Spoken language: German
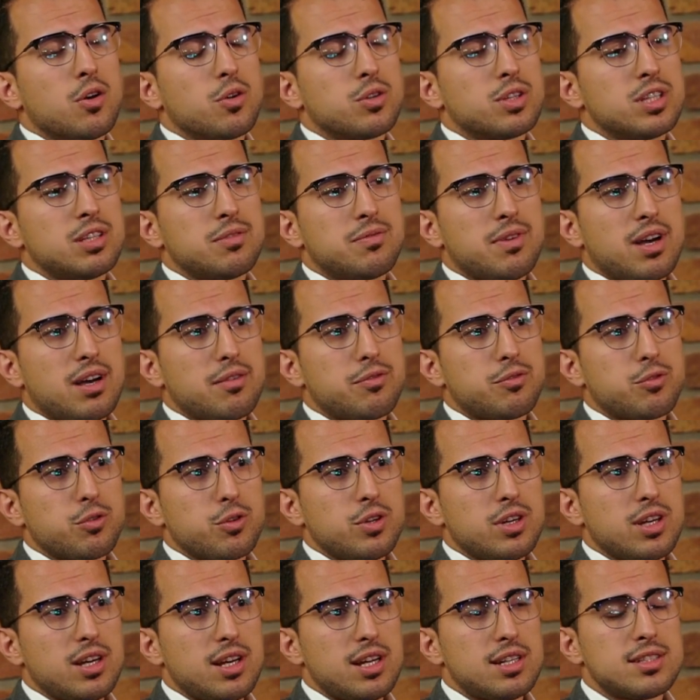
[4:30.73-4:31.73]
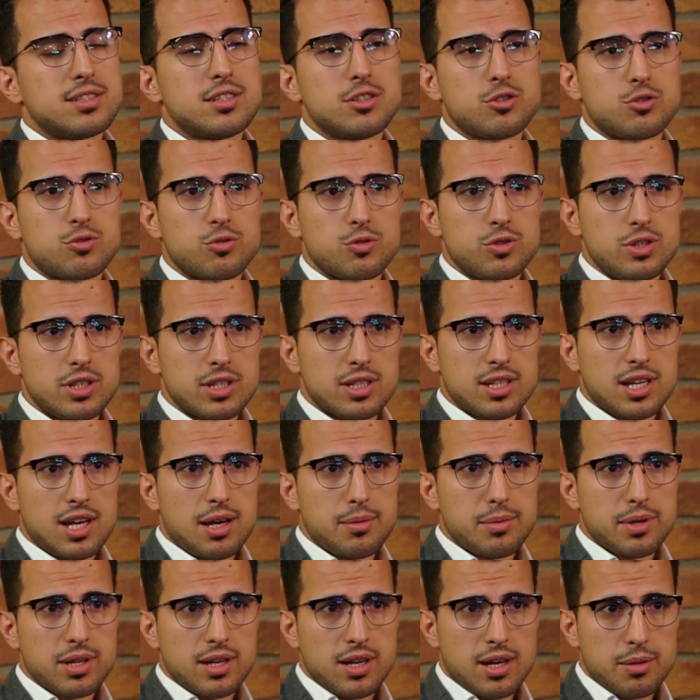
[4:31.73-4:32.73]
Und ich war früher, als ich studiert
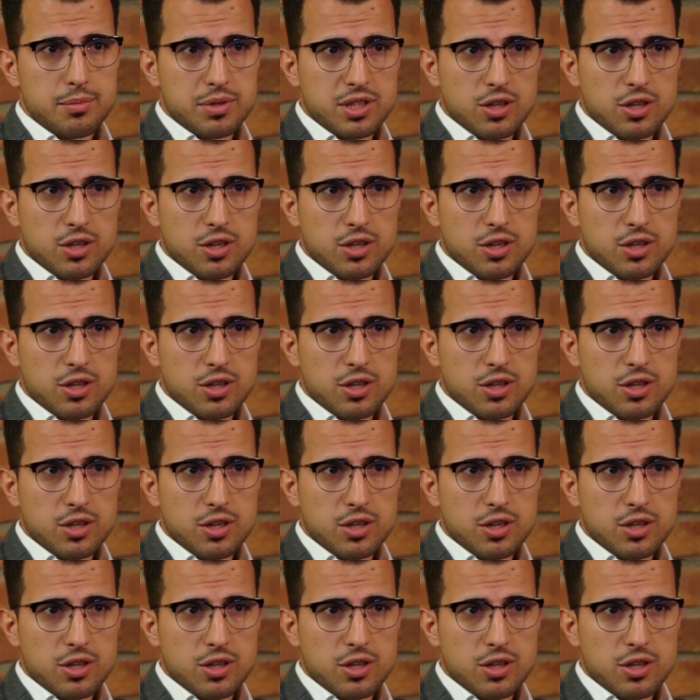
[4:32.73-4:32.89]
habe,